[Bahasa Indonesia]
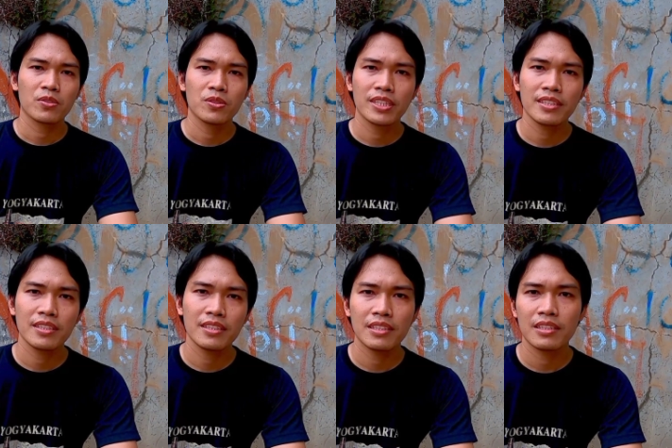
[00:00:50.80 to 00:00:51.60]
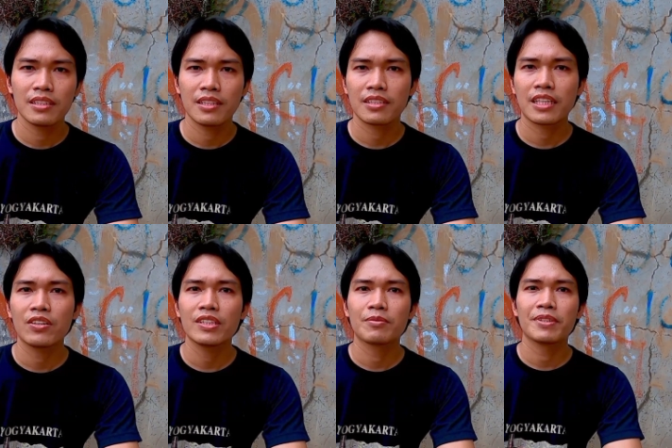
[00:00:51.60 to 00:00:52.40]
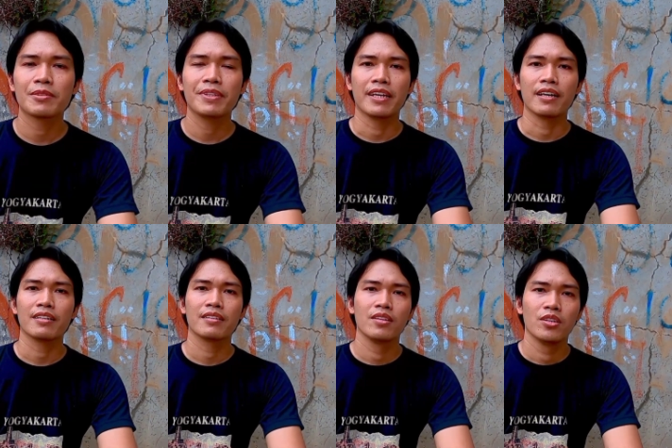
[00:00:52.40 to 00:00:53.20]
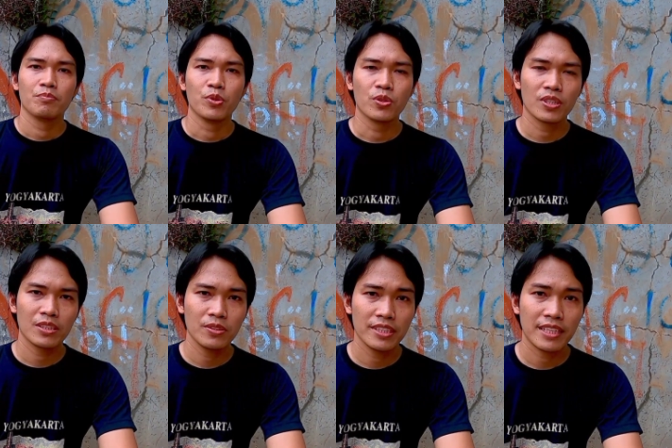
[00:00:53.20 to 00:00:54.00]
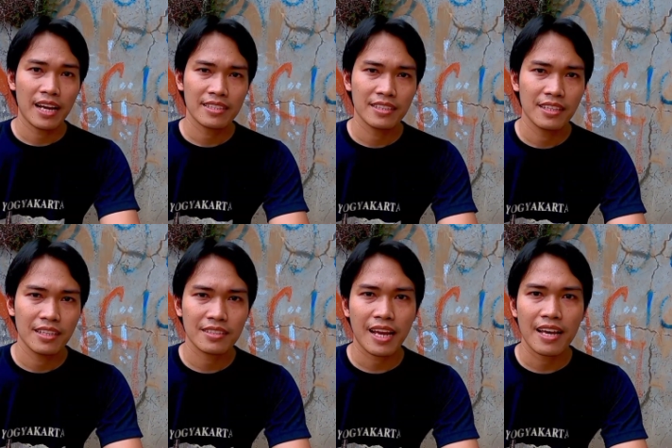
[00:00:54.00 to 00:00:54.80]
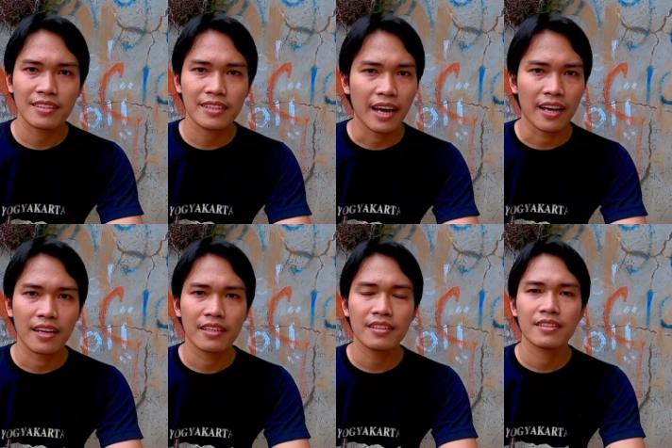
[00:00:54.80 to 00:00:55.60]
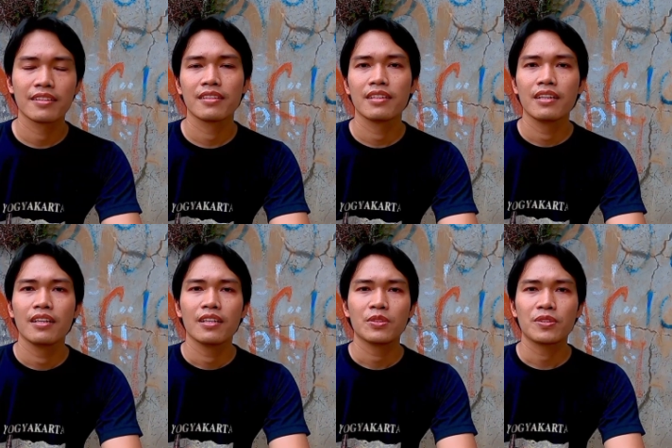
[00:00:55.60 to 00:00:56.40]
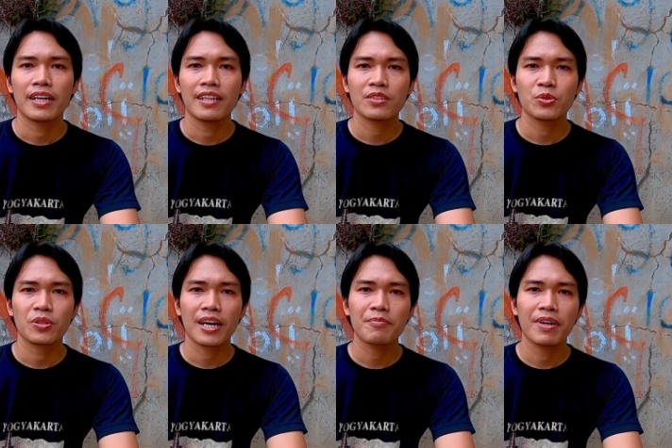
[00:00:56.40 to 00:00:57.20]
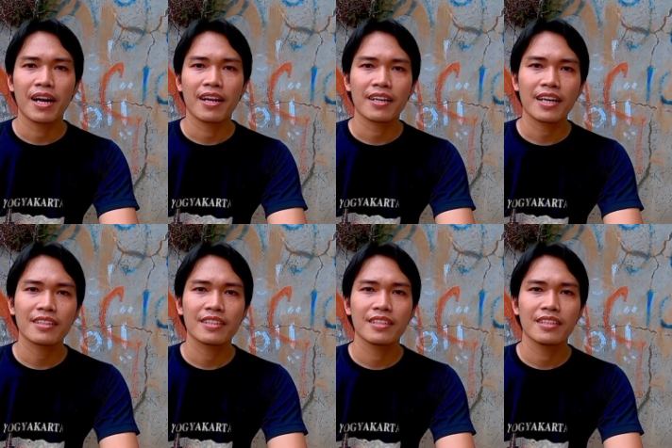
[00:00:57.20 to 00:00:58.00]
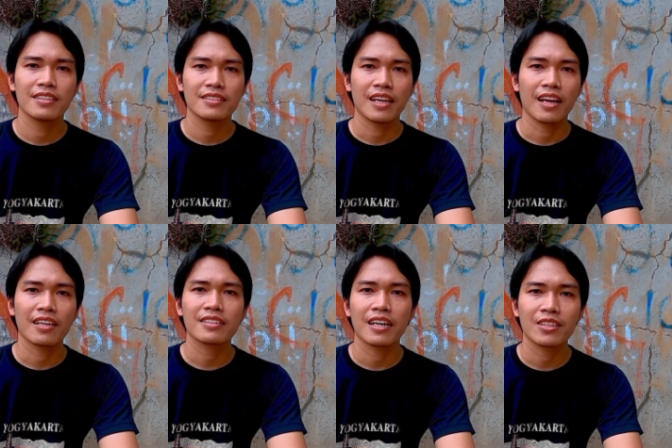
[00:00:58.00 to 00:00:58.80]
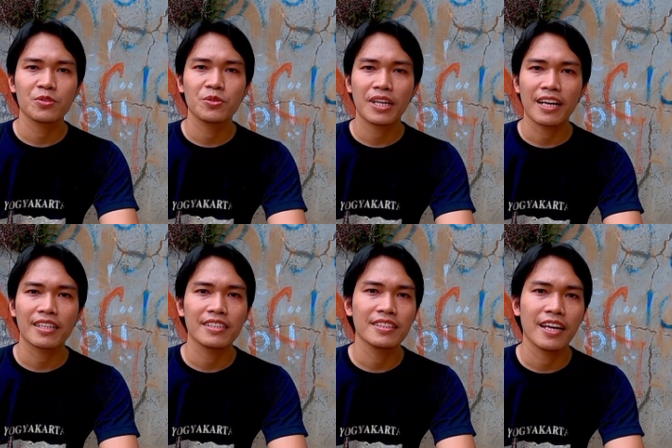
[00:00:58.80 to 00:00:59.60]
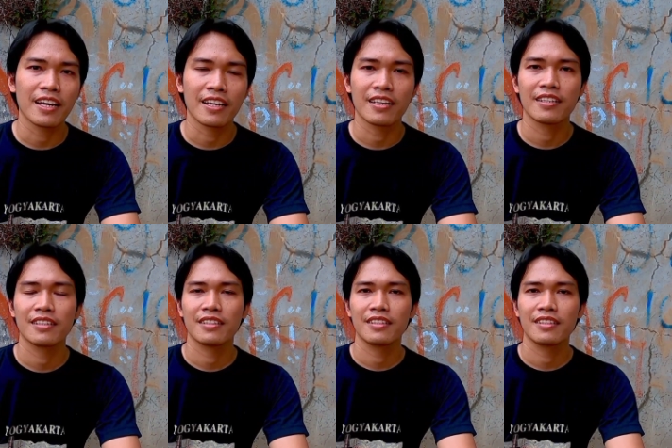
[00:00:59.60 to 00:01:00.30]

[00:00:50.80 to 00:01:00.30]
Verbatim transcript: perlu diketahui teman-teman ya, burung itu di saat santai itu kadang suka mengangkat salah satu kakinya.